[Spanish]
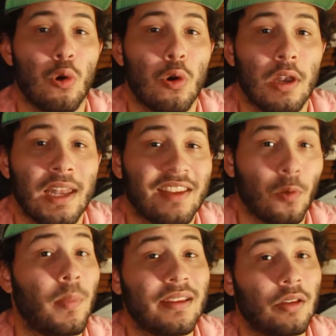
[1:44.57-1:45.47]

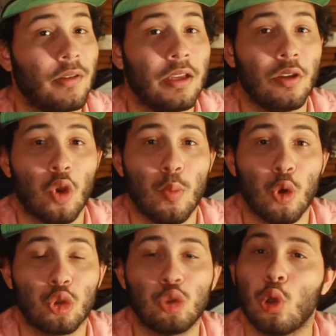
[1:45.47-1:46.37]
cómo las sombras se
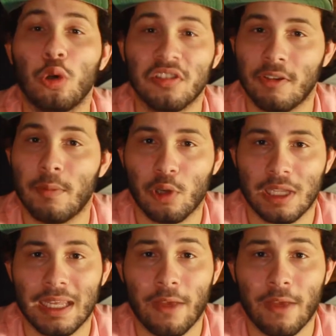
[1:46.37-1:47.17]
ven, cómo todo se ve,